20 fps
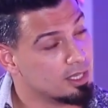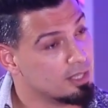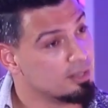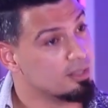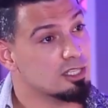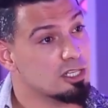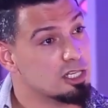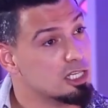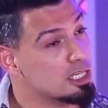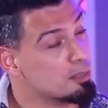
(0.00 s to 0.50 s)

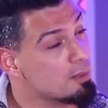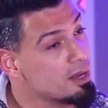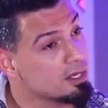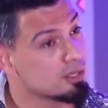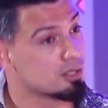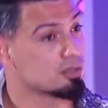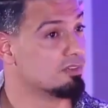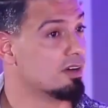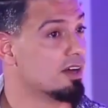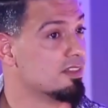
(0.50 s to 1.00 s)
اللي ما
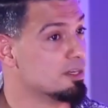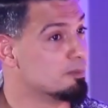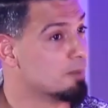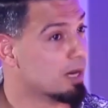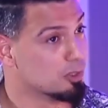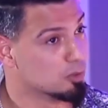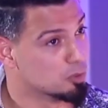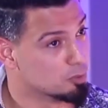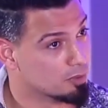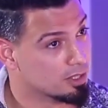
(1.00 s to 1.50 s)
يعرف هذه
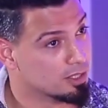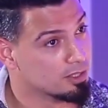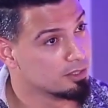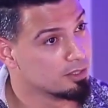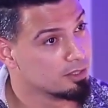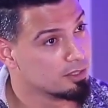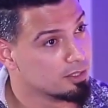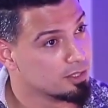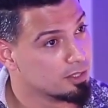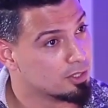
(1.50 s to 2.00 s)
المعلومه
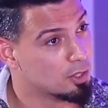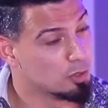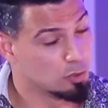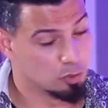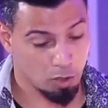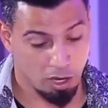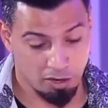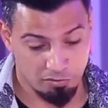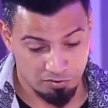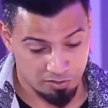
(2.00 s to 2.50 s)

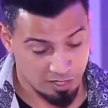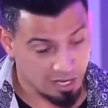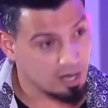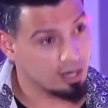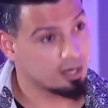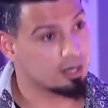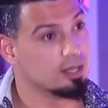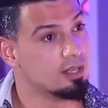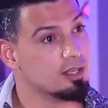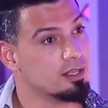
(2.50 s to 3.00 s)
انه
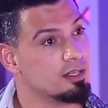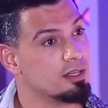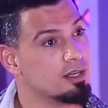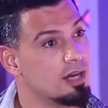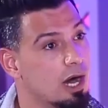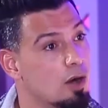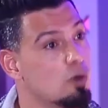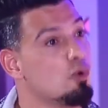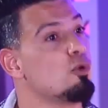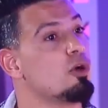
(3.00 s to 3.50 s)
افراخه
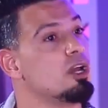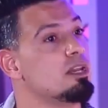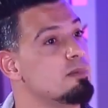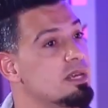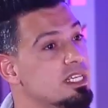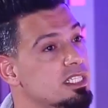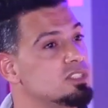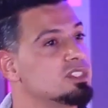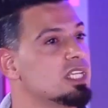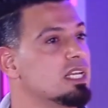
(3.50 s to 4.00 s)
اول
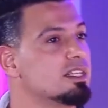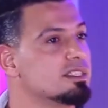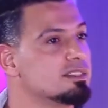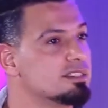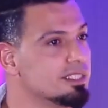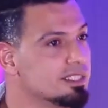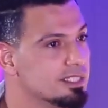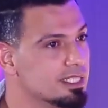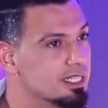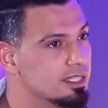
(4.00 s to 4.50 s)
ما يجي
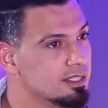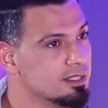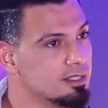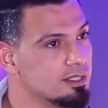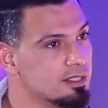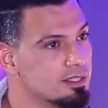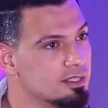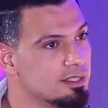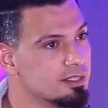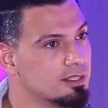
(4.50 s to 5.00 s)
للدنيا
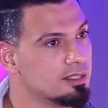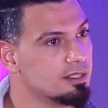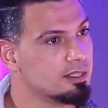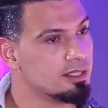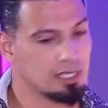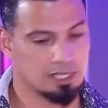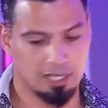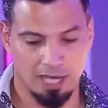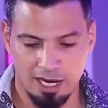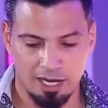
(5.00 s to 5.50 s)

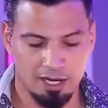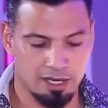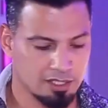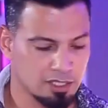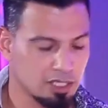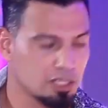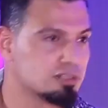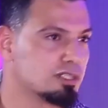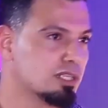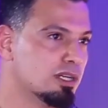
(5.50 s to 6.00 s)
الاخ
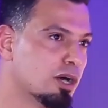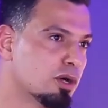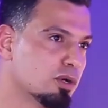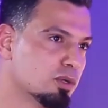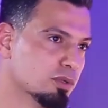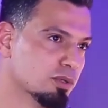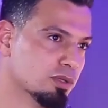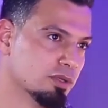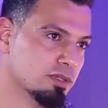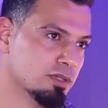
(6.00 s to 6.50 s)
يقتل
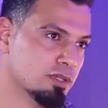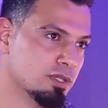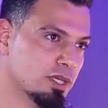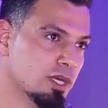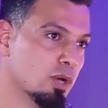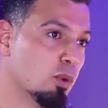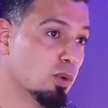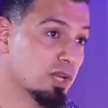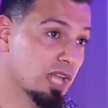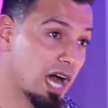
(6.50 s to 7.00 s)
اخوه
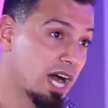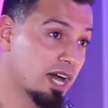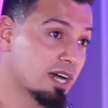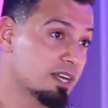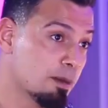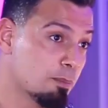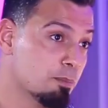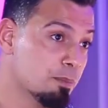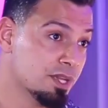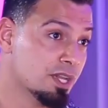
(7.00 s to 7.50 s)

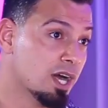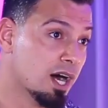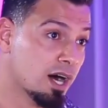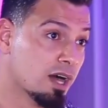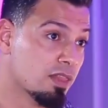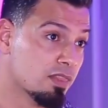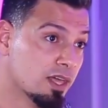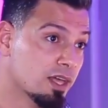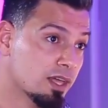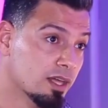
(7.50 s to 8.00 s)
والاغرب من
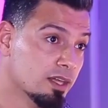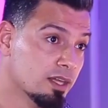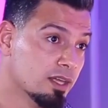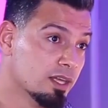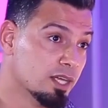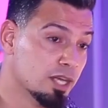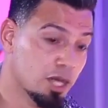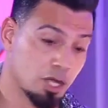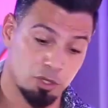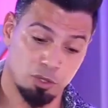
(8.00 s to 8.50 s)
هذا
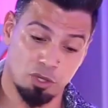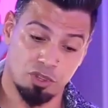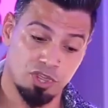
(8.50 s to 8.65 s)
ان